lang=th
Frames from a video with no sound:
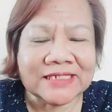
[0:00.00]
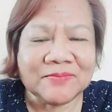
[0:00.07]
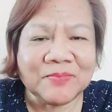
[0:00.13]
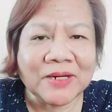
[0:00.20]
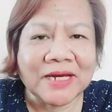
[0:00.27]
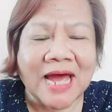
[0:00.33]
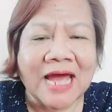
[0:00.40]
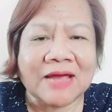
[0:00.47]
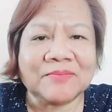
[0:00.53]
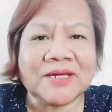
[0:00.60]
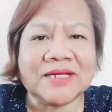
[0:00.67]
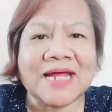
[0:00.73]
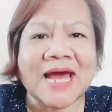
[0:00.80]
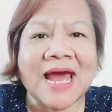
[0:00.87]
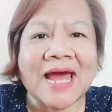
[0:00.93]
ทิไปขาย
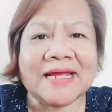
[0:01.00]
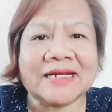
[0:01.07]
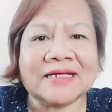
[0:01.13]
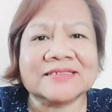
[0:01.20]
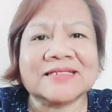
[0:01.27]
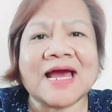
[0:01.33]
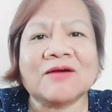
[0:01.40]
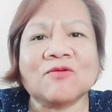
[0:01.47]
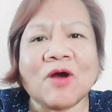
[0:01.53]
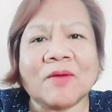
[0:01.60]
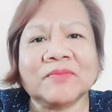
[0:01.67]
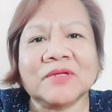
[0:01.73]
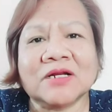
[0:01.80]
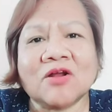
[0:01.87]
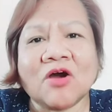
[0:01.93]
ไม่ได้ นะสร้างความ
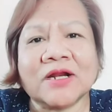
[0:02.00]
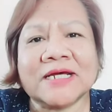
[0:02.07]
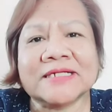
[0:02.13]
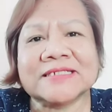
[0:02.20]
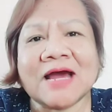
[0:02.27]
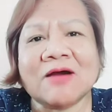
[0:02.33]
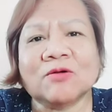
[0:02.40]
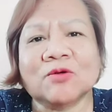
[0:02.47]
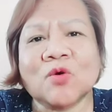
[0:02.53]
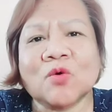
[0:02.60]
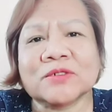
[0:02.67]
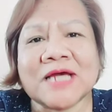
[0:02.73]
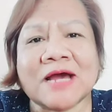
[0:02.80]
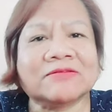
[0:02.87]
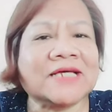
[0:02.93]
เดือดร้อนให้ชาวลูก
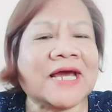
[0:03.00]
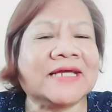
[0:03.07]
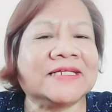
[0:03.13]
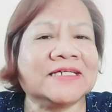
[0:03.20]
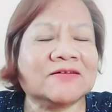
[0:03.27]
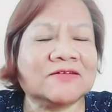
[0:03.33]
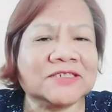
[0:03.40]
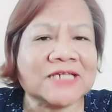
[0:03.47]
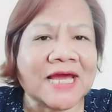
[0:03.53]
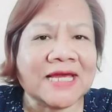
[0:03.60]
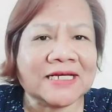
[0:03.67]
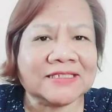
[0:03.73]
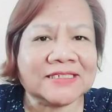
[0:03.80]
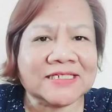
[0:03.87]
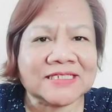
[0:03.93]
ชาวไทยที่เขาใช้
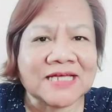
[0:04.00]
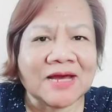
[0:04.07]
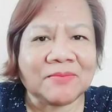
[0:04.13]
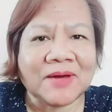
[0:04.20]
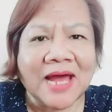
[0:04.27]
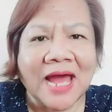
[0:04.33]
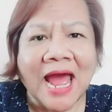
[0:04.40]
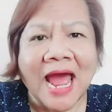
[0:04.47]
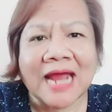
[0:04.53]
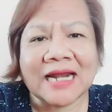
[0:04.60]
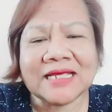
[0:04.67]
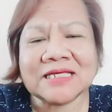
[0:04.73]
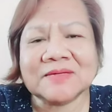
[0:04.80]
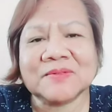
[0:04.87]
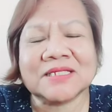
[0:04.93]
กะทิทำอาหาร
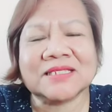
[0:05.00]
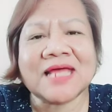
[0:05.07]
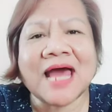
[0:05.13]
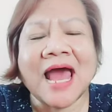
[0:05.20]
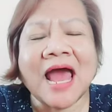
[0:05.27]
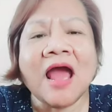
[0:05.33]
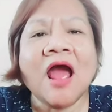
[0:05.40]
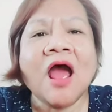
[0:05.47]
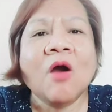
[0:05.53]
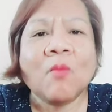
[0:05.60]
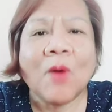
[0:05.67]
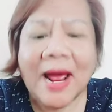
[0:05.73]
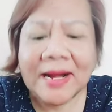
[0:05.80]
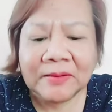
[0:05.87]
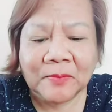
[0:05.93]
และอีพีตา
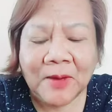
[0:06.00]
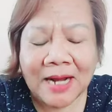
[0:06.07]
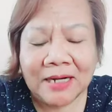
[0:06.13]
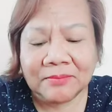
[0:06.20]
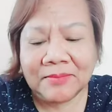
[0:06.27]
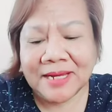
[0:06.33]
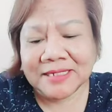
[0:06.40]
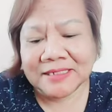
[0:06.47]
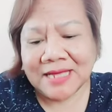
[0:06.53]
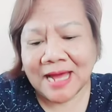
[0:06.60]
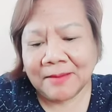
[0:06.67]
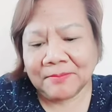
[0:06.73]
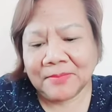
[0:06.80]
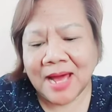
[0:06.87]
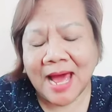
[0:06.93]
วันวันไม่
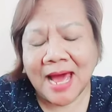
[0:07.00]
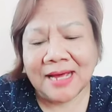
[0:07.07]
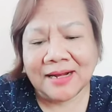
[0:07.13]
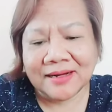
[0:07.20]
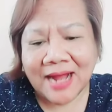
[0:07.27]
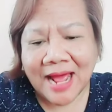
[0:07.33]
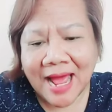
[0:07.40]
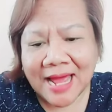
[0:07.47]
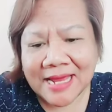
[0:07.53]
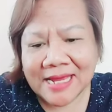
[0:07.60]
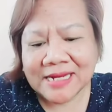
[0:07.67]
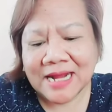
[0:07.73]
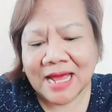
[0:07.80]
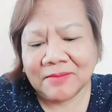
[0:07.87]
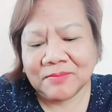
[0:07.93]
ทำอะไร
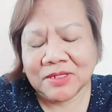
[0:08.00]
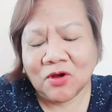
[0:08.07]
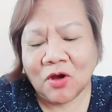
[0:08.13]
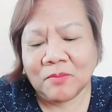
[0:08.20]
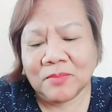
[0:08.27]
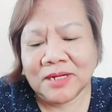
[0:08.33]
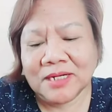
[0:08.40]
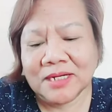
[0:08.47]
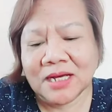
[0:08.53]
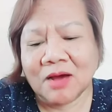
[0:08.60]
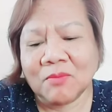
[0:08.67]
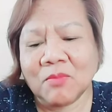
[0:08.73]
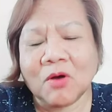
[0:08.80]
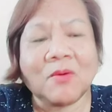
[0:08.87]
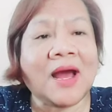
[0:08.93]
นะ มีคอมเมนต์หนึ่ง
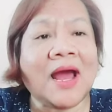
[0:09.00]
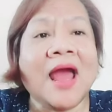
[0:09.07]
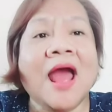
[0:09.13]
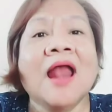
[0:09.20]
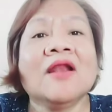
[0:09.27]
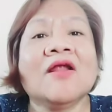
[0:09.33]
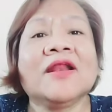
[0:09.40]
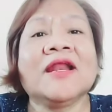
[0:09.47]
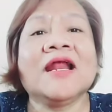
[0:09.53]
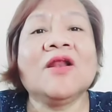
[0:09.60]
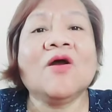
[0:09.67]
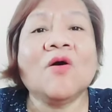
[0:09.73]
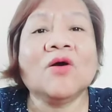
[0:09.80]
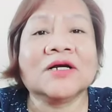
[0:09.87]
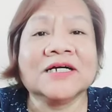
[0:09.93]
เขาบอกว่ารณ
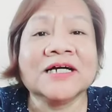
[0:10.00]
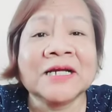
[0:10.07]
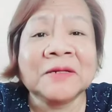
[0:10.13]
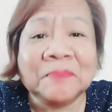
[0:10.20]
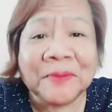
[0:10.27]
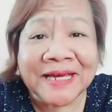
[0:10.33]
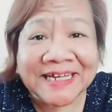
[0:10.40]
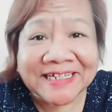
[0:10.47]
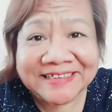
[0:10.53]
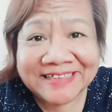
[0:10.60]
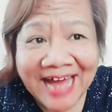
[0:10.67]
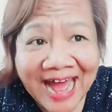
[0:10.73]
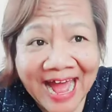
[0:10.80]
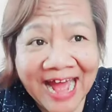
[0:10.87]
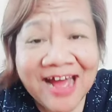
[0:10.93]
รงค์คืนพีตา